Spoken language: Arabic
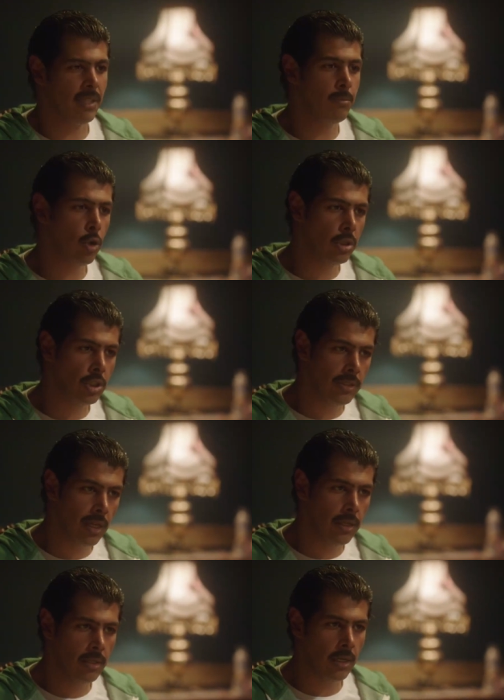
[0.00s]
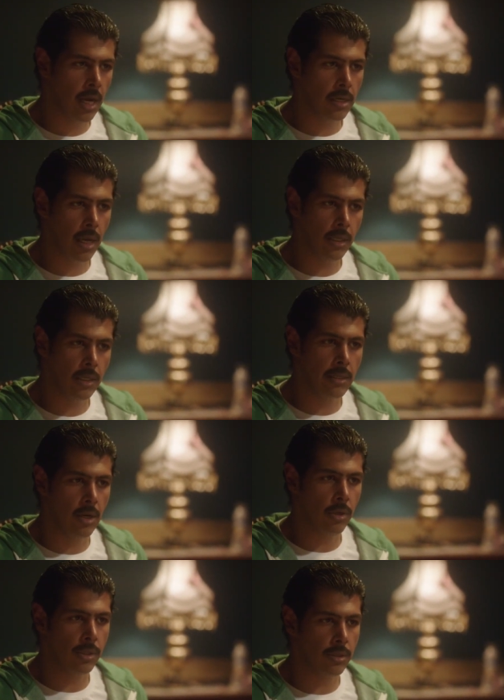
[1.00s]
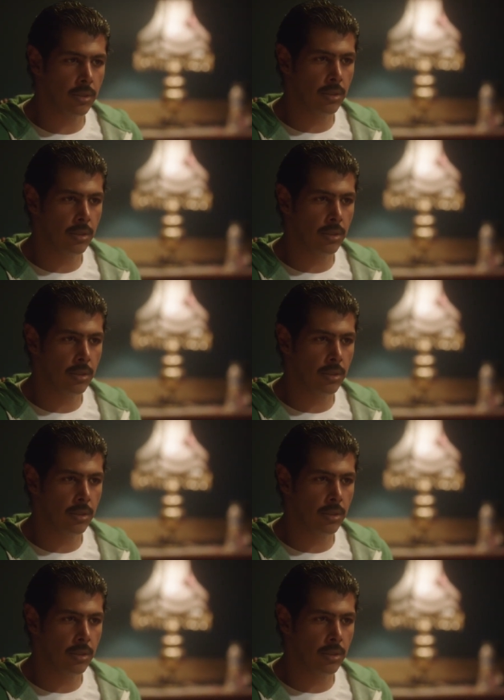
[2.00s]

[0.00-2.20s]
بس ما كنتش اصدق ان انا هرجع عليك اتجوزت